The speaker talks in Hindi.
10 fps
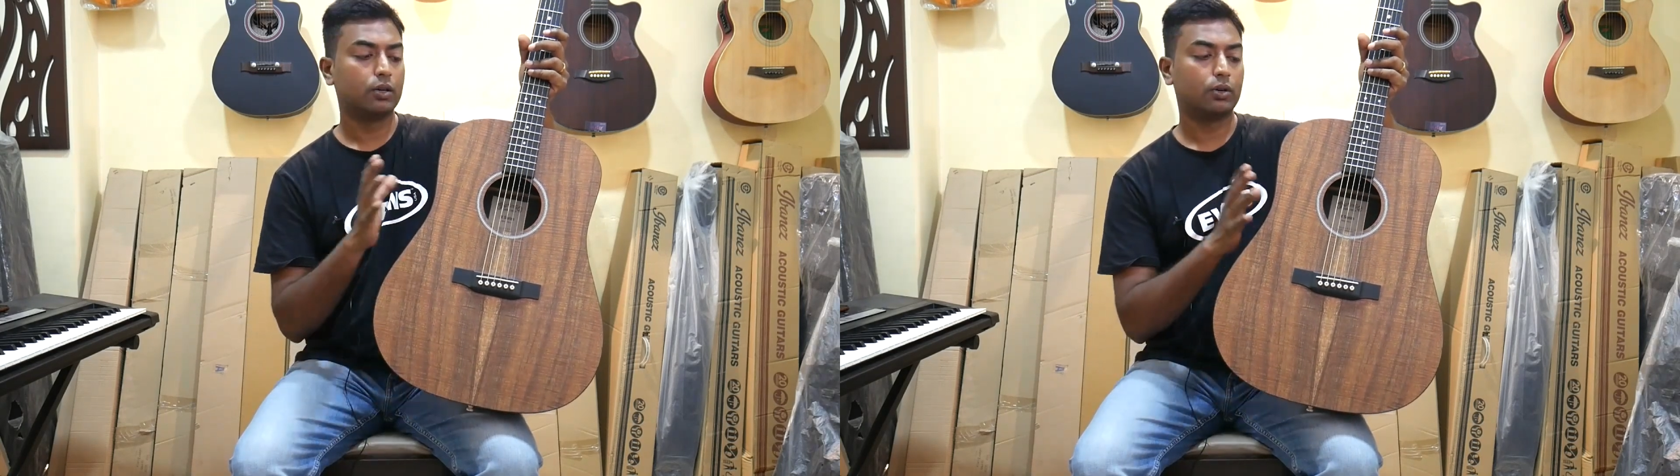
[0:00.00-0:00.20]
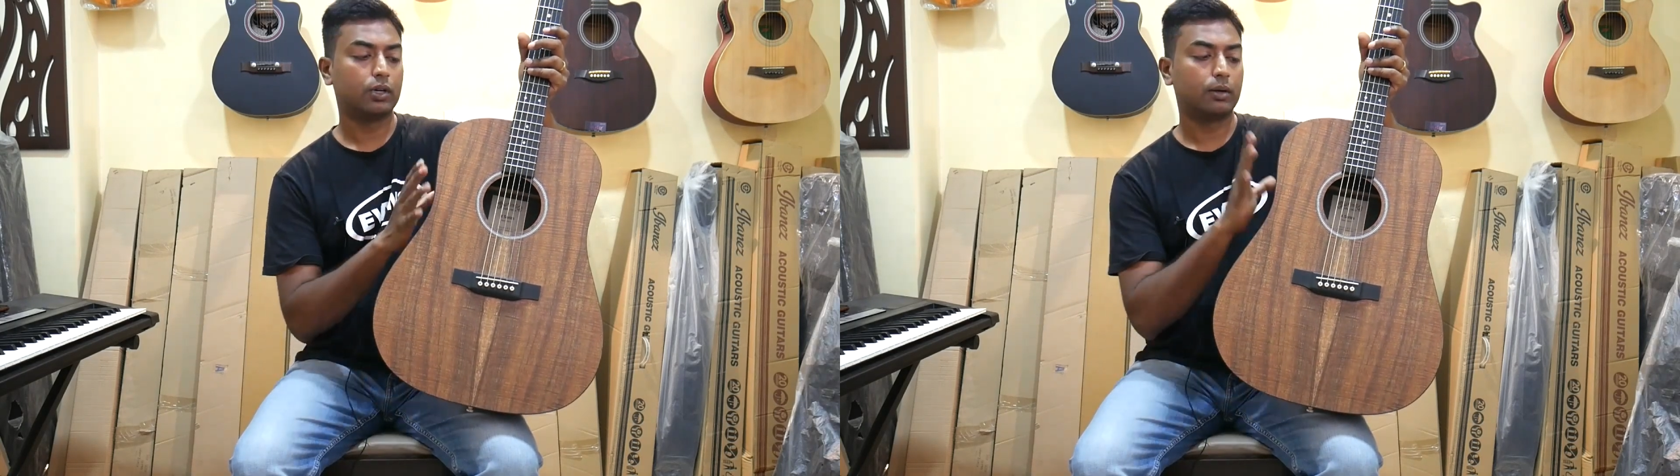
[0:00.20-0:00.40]

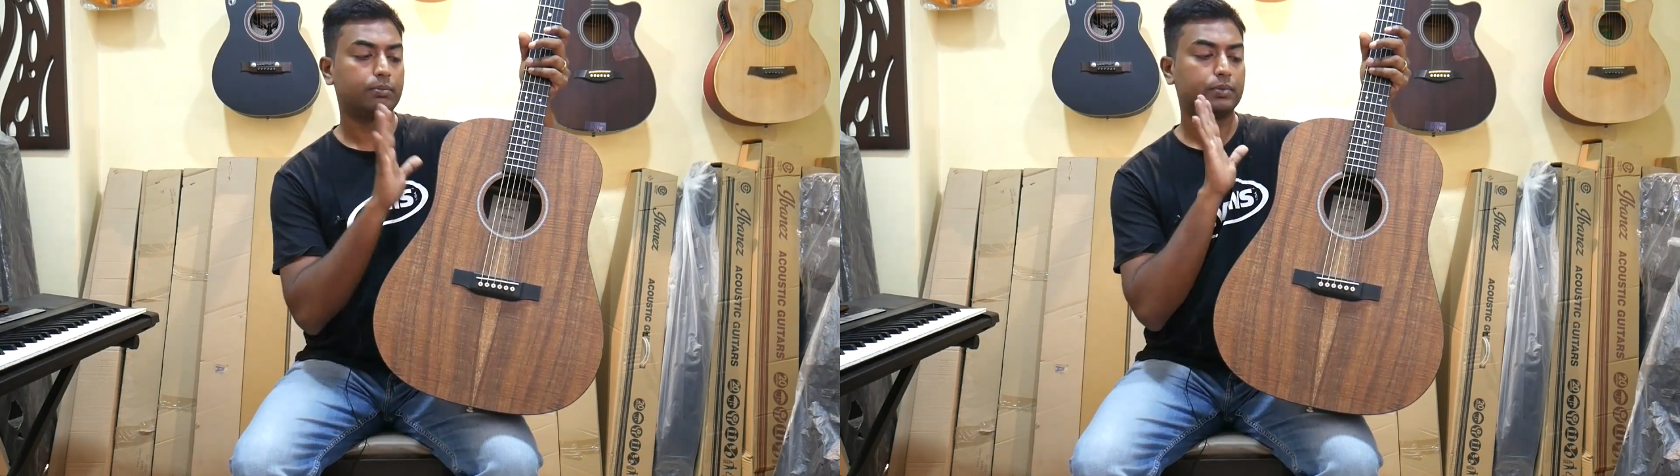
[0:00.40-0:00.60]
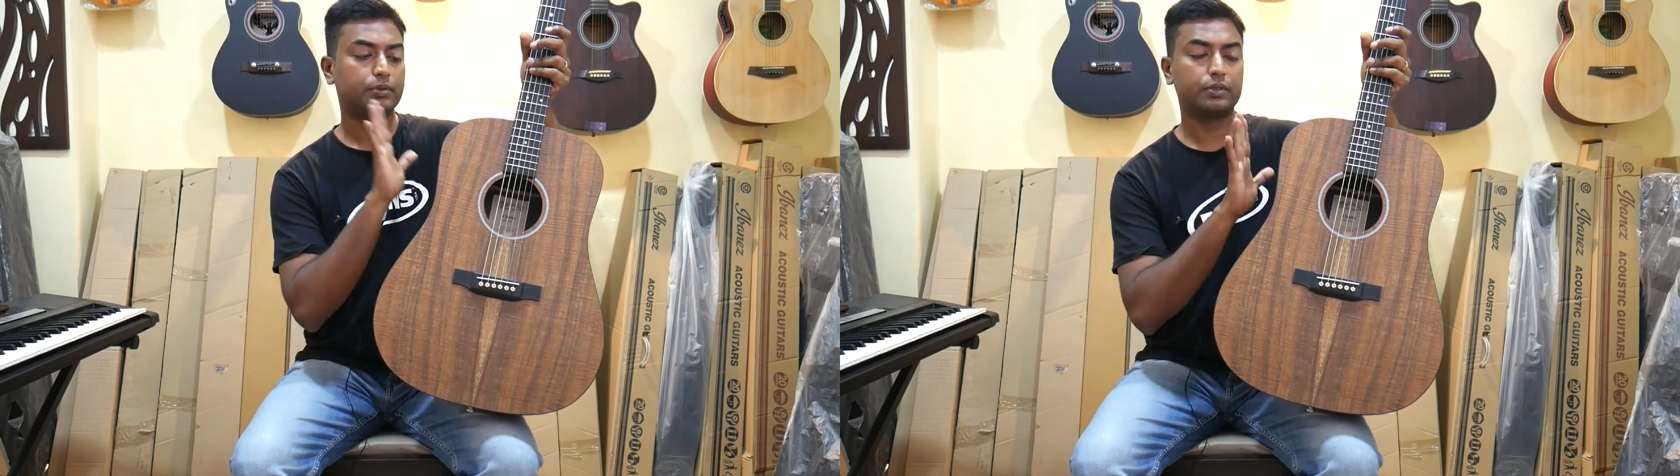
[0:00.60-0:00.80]
और
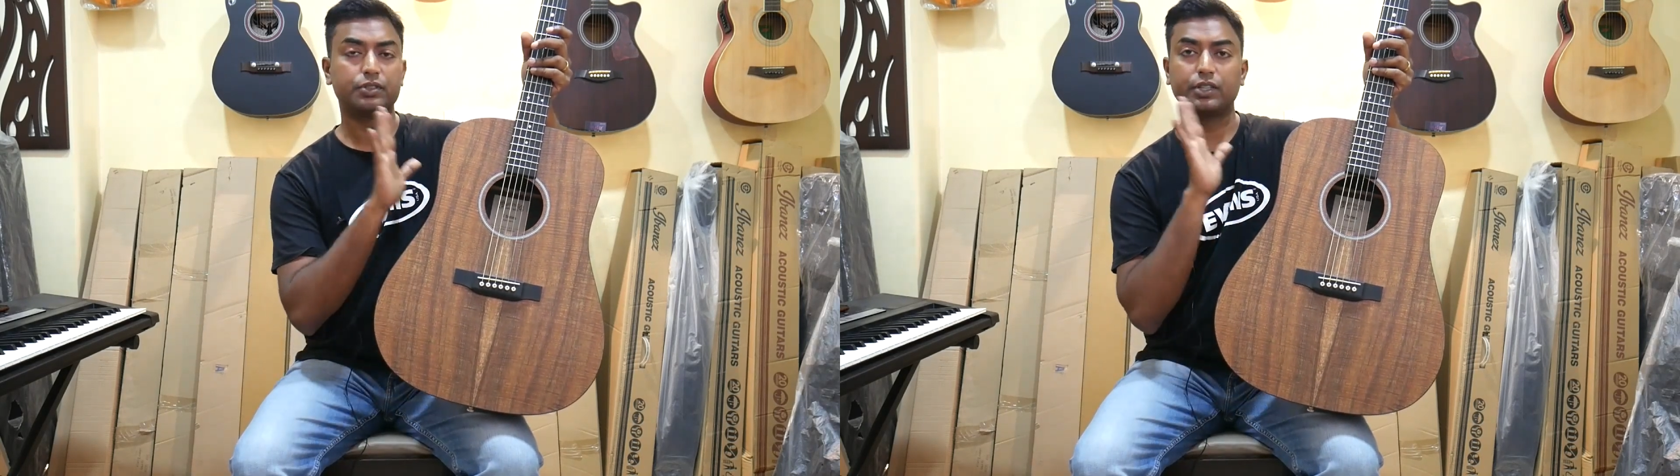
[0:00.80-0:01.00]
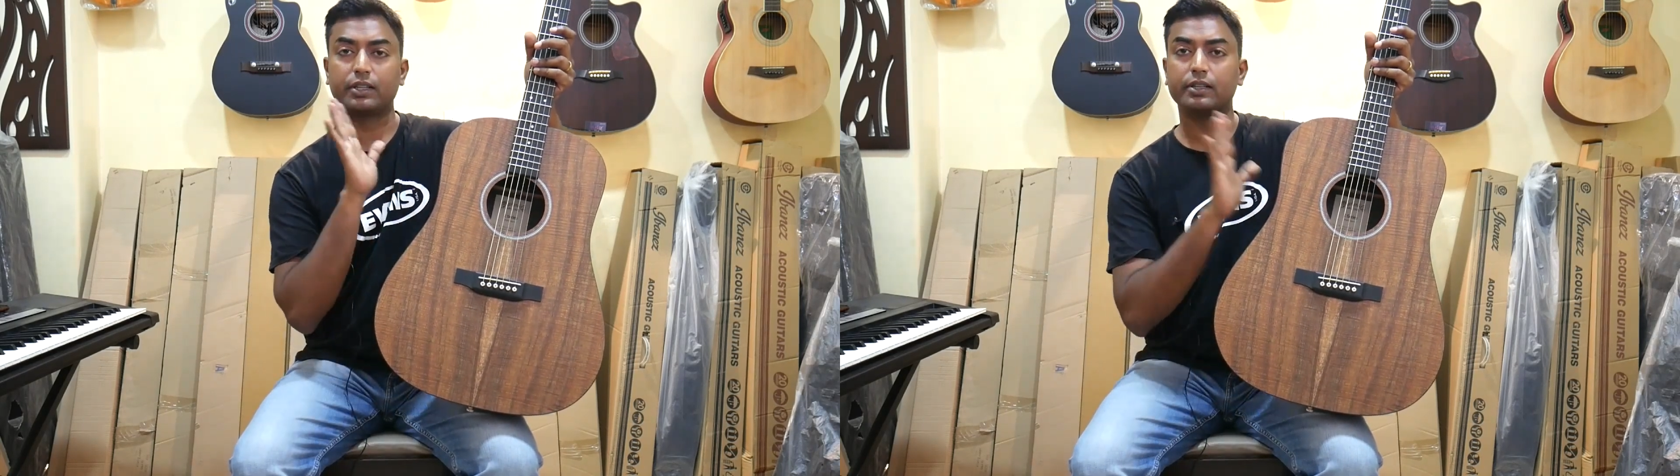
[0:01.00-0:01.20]
आप यू कैन
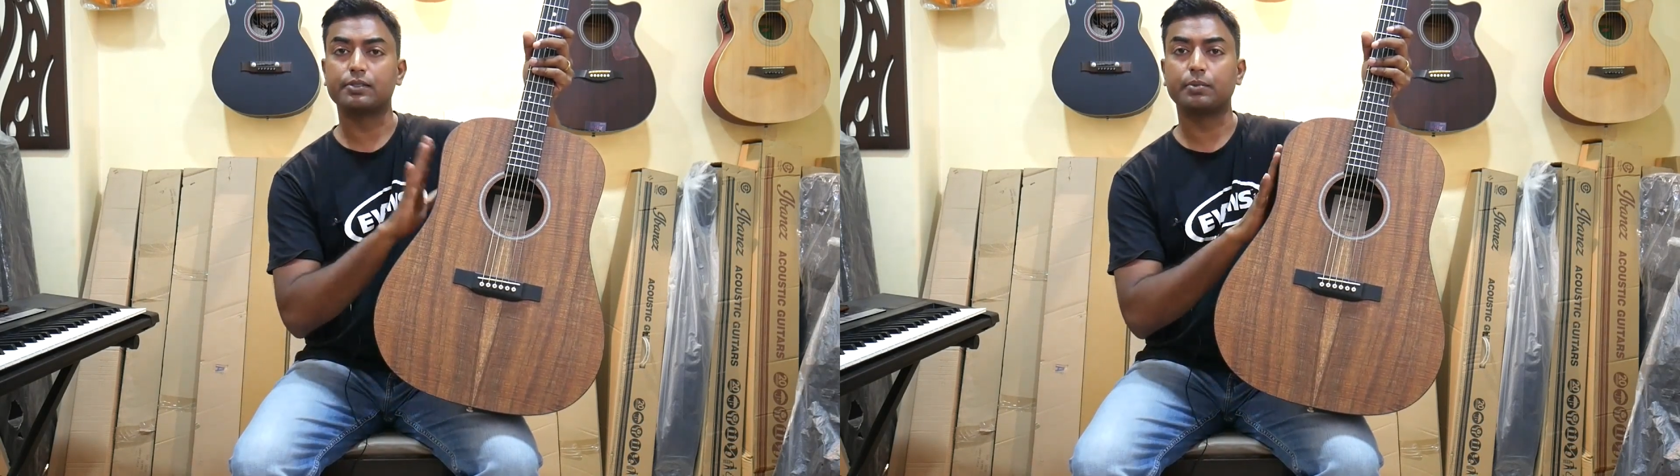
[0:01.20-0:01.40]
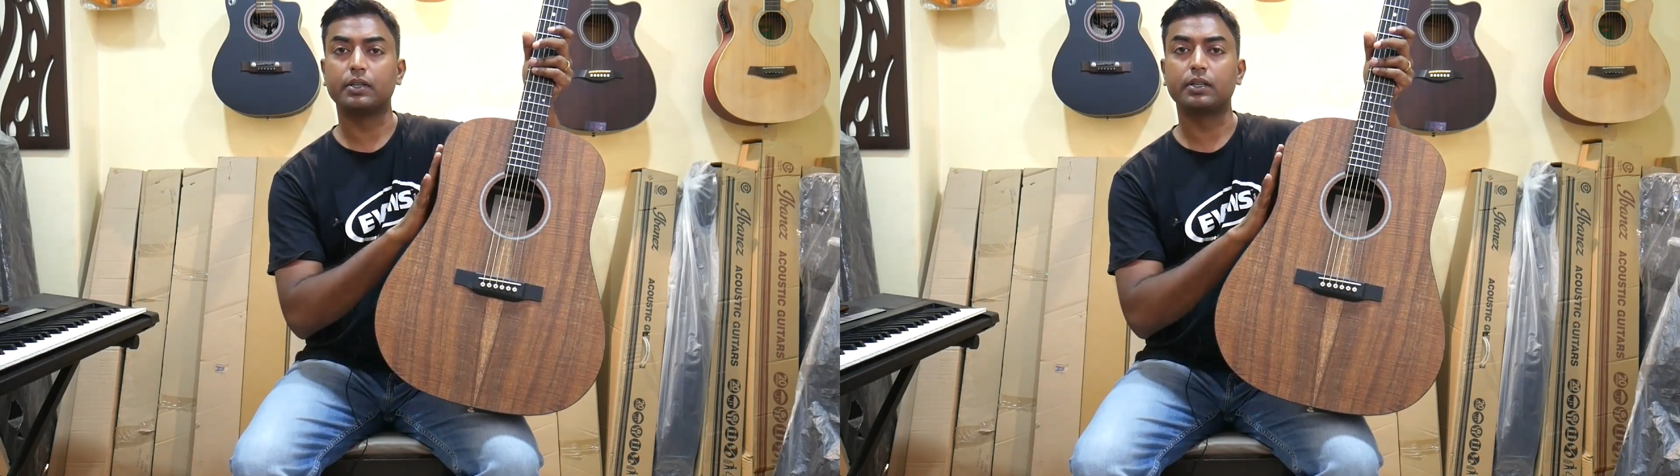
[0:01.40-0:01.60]
चेक
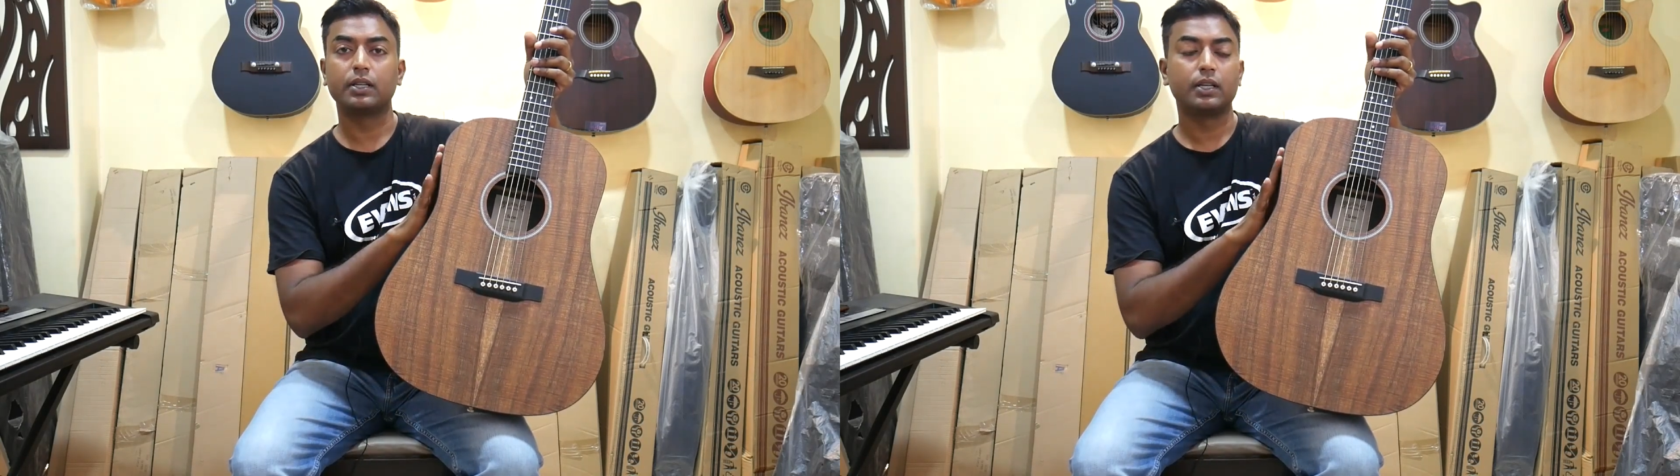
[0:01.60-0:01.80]
दिस वन